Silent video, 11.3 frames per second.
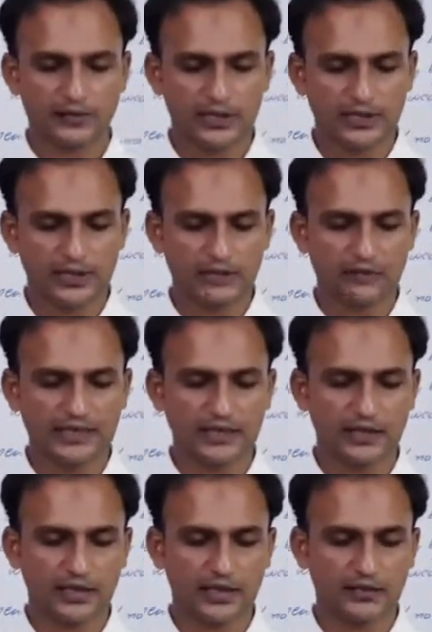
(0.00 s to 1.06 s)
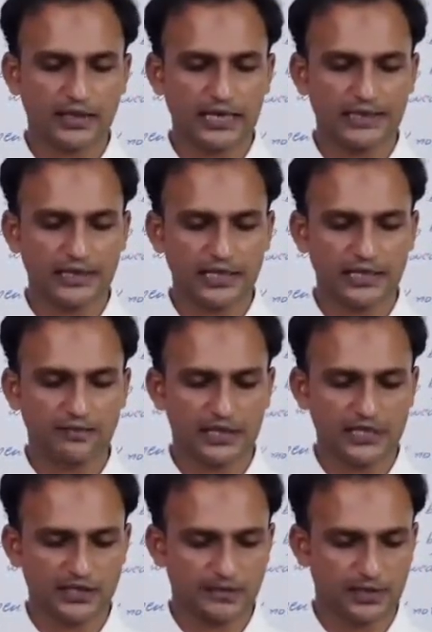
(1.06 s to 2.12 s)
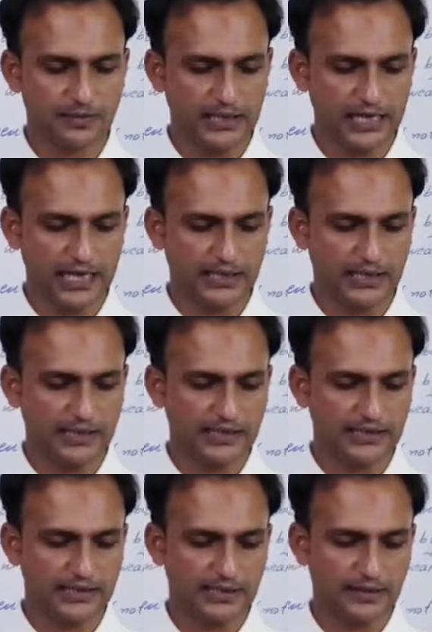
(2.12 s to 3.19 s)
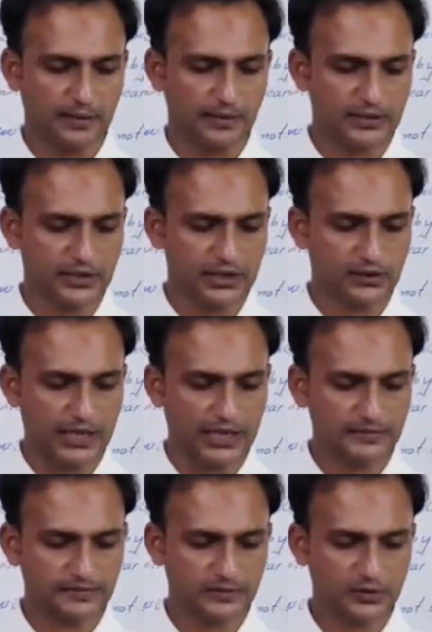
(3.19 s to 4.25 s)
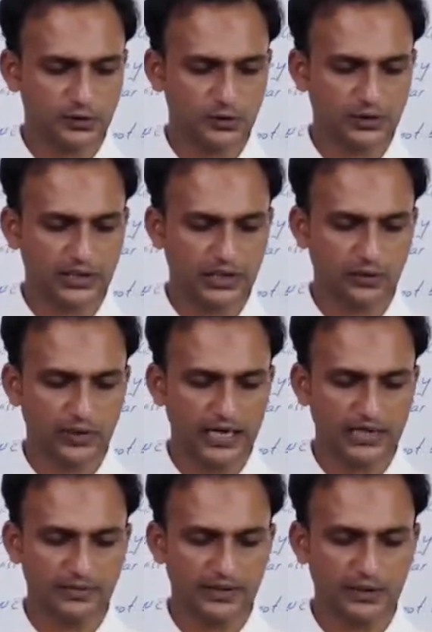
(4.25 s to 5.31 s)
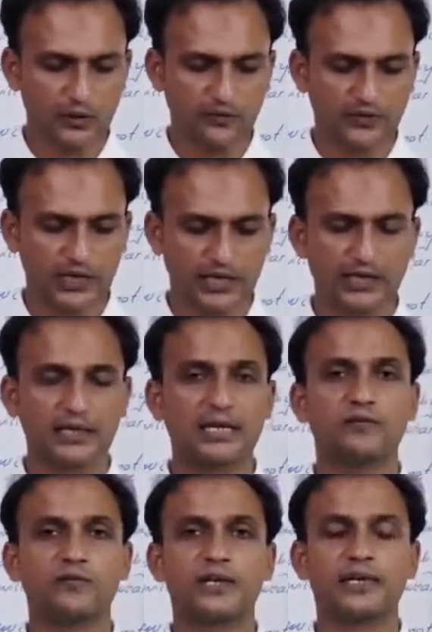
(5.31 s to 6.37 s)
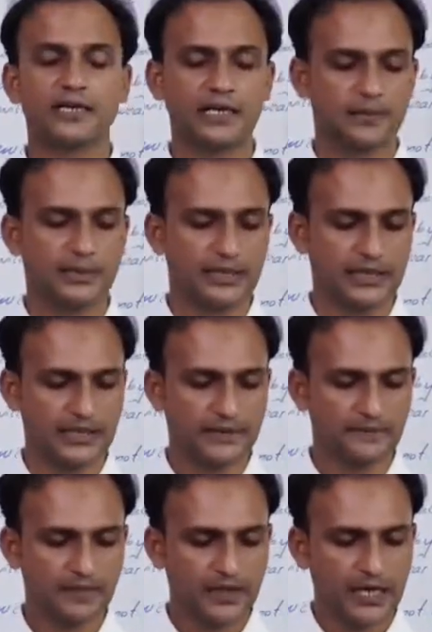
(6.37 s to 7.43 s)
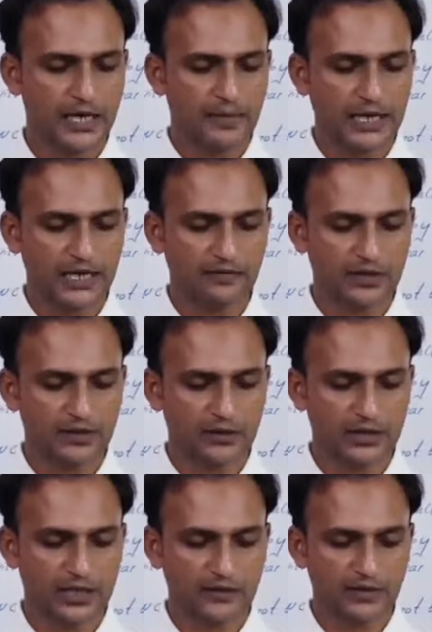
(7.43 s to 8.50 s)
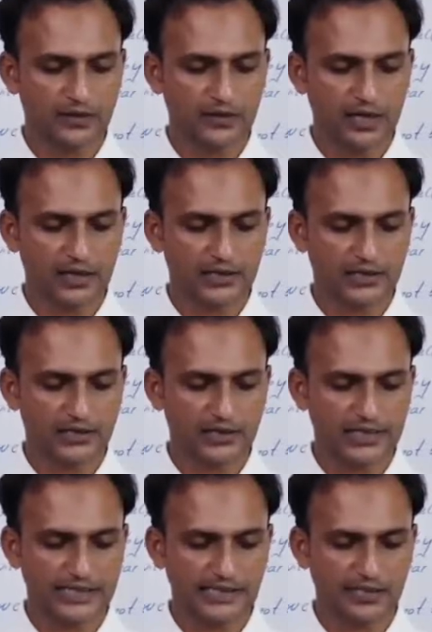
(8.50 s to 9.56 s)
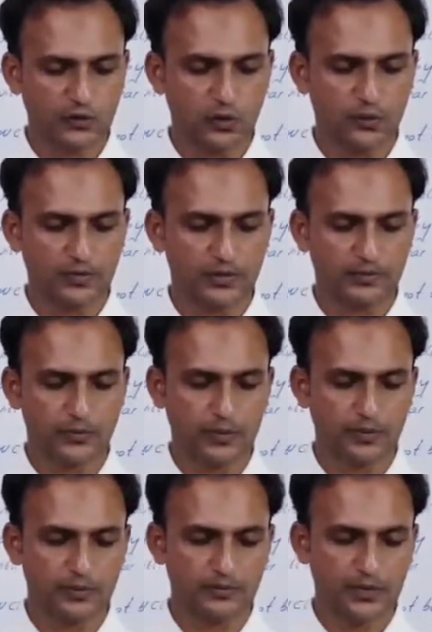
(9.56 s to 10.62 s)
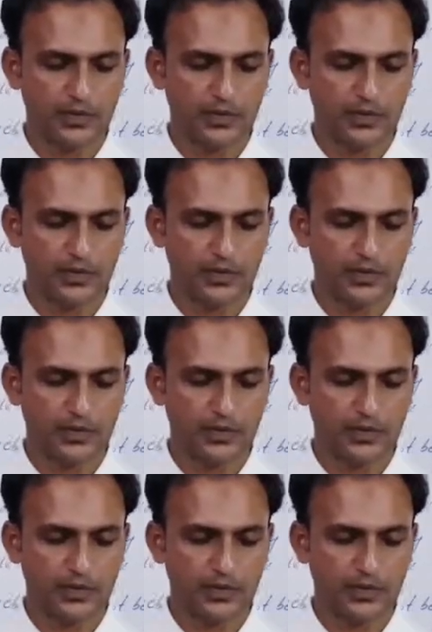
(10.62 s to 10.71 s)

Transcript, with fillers: स्टूडेंट्स का वन नाइन एट पेज नंबर पे है ये इसकी बबल शीट जो है चूज़ द करेक्ट मीनिंग ऑफ द अंडरलाइन वर्ड यहाँ पे देखें पहला वर्ड उन्होंने दिया हुआ ड्रग एडिक्शन इज़ अ कॉमन प्रॉब्लम